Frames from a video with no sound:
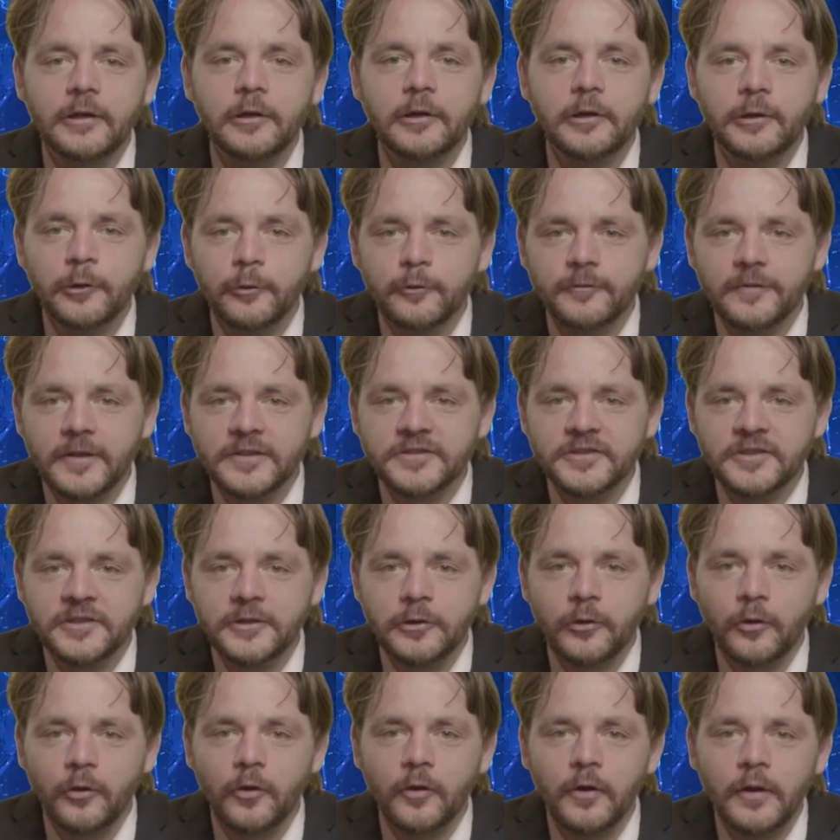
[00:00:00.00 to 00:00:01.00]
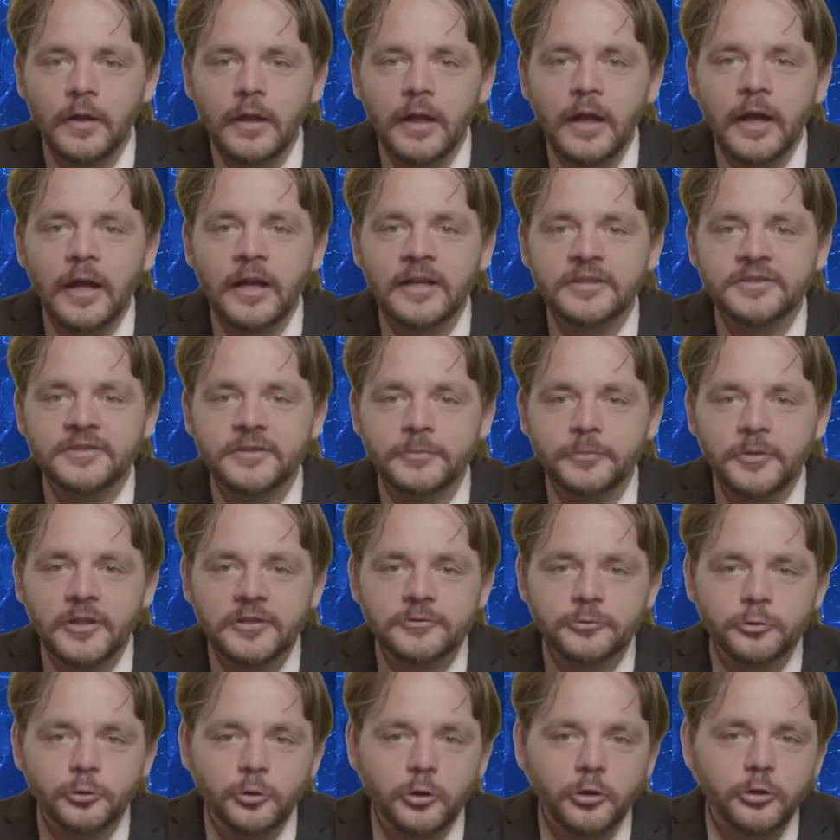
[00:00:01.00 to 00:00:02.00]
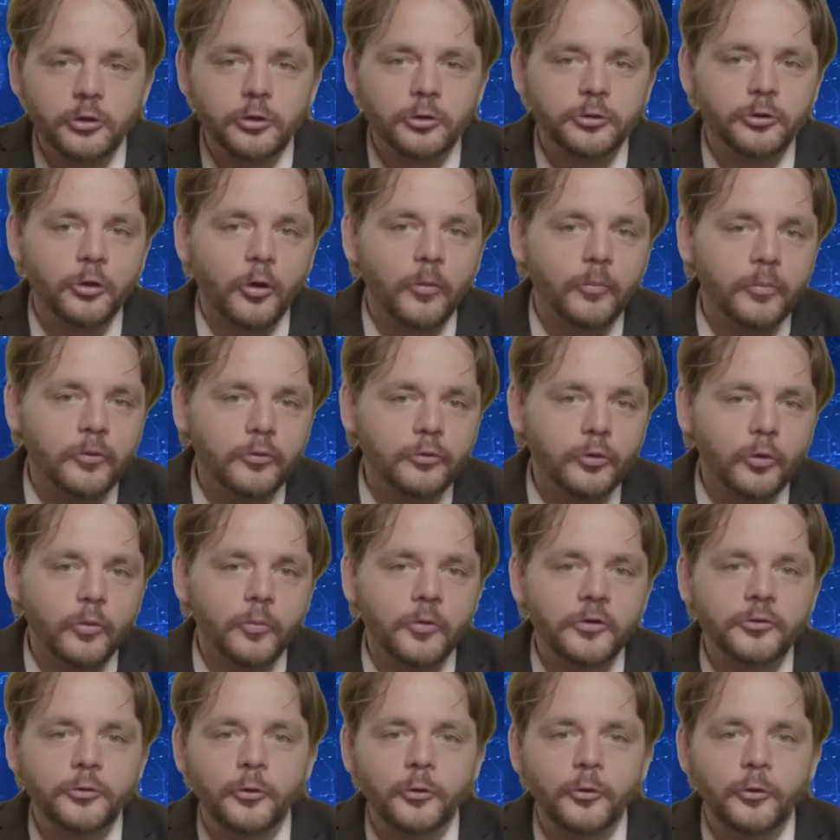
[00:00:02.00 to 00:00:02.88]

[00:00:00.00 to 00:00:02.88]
et au Vatican, ainsi bien sûr que dans bon nombre